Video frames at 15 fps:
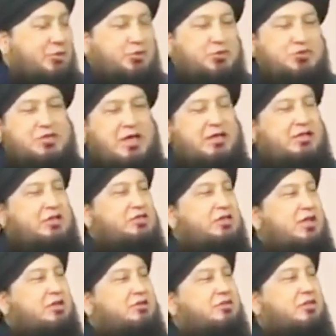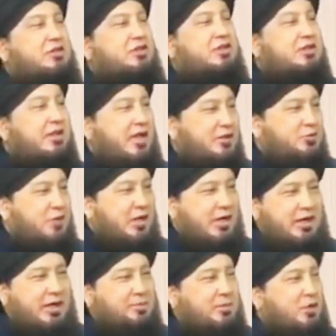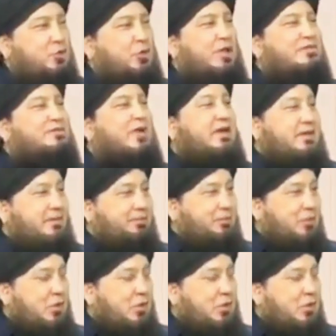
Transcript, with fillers: कि जो सारी की सारी ज़िंदगी के राहत और आराम का खुलासा है